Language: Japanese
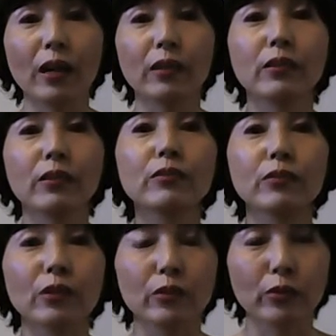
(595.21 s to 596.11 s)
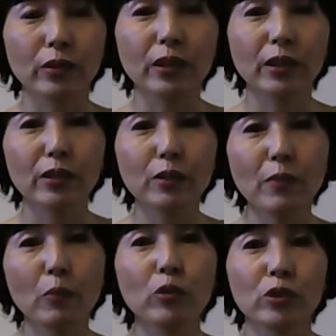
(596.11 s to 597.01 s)
がっていくんですよねだって
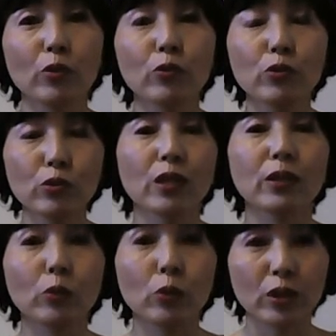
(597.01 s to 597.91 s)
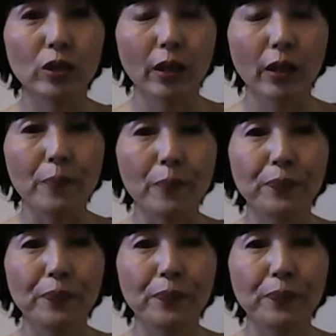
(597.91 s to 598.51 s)
今もし40歳だとしたら